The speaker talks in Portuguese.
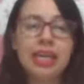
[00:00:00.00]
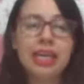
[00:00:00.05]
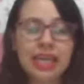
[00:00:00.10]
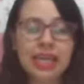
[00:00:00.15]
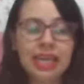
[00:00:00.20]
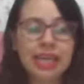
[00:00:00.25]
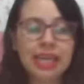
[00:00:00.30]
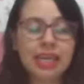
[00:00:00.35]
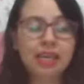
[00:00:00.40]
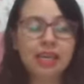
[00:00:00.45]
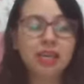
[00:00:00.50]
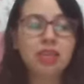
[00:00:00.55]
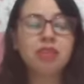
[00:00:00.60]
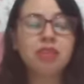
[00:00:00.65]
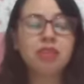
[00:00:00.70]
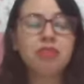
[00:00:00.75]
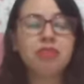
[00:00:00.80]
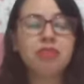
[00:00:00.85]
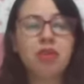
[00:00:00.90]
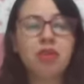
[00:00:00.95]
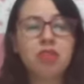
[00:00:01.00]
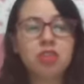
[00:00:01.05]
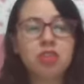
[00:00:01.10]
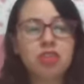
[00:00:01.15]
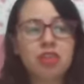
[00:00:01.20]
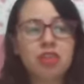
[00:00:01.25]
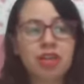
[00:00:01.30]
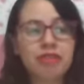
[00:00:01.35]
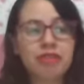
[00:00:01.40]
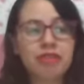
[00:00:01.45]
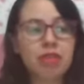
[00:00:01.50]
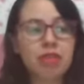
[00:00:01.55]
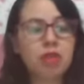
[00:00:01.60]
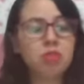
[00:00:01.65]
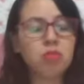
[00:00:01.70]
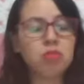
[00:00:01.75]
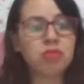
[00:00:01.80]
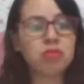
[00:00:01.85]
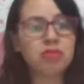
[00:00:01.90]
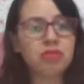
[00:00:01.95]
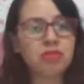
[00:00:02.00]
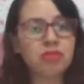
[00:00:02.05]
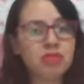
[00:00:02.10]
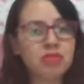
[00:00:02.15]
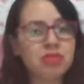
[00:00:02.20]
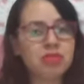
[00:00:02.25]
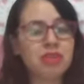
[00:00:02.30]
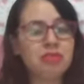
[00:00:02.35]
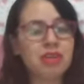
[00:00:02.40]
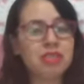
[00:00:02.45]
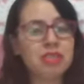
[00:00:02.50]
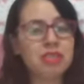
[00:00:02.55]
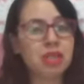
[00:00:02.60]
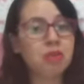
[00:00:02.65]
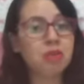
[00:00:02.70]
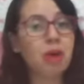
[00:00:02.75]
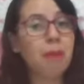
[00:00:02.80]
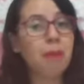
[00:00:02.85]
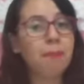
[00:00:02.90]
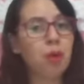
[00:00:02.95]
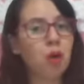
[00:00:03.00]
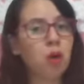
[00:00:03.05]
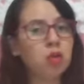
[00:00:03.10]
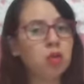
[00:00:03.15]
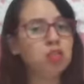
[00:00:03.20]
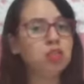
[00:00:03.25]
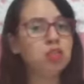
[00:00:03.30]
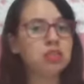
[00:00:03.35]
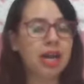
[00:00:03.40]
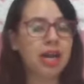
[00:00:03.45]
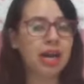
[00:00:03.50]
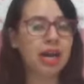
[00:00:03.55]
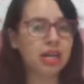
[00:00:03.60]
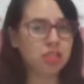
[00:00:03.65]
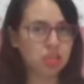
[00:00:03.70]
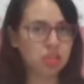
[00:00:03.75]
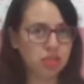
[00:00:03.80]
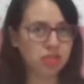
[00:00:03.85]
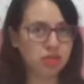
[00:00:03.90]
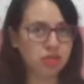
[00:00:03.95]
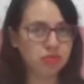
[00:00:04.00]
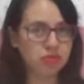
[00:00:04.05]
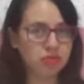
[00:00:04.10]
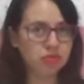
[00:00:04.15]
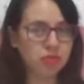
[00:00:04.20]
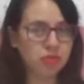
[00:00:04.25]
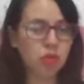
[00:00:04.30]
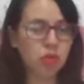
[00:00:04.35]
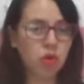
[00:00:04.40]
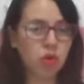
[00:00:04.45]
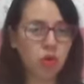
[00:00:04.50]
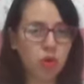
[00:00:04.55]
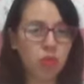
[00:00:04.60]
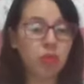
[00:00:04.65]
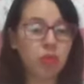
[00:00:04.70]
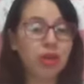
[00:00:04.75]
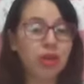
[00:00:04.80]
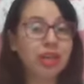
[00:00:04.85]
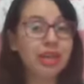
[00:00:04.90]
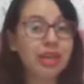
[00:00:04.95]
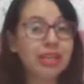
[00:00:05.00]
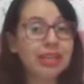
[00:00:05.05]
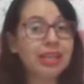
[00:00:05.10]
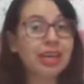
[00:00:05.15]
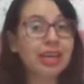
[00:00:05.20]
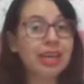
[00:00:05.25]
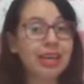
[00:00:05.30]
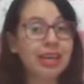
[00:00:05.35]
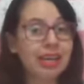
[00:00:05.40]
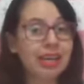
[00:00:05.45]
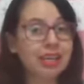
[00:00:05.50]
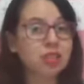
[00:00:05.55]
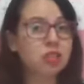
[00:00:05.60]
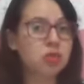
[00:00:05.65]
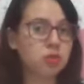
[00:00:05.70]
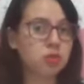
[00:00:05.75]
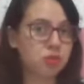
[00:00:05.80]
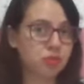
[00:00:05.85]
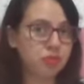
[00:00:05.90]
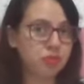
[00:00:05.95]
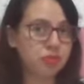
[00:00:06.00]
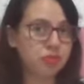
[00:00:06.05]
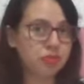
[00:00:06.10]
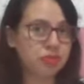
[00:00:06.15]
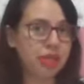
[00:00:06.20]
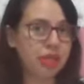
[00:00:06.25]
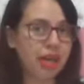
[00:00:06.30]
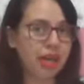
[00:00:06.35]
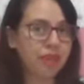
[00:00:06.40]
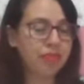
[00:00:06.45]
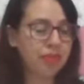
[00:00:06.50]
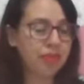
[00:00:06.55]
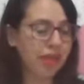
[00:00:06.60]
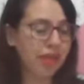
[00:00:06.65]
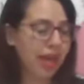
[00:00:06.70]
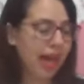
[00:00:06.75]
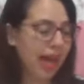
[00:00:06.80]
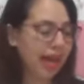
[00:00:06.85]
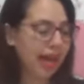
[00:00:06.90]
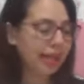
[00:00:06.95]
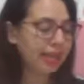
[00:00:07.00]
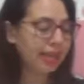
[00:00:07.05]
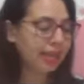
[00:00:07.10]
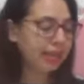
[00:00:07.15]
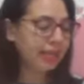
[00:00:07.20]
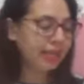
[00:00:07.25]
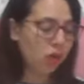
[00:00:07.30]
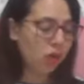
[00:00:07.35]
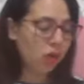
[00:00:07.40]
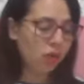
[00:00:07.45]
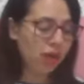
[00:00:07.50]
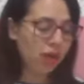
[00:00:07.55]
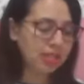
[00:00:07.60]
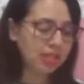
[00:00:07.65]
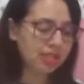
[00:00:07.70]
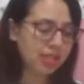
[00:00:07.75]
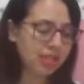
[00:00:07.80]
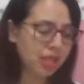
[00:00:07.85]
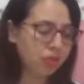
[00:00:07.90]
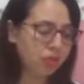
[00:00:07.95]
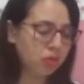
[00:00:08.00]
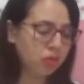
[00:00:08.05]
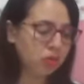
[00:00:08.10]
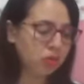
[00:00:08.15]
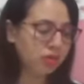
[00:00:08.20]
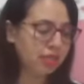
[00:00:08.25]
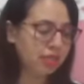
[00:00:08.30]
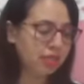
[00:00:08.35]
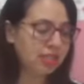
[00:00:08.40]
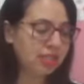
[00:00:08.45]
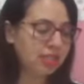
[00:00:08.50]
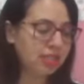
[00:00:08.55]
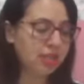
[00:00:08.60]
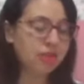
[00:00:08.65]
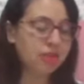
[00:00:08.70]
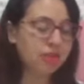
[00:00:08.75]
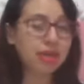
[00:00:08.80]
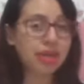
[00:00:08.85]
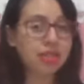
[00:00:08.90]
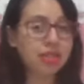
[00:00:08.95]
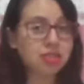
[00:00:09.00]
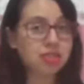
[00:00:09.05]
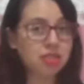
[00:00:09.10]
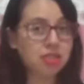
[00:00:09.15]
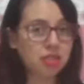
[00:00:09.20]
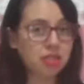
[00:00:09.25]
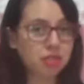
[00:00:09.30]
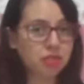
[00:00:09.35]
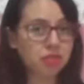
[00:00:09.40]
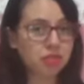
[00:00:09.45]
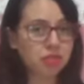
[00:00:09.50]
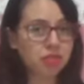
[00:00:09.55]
E vão escrever como se fossem fazer uma postagem com o endereço, tá? Aqui está o exemplo no terceiro quesito.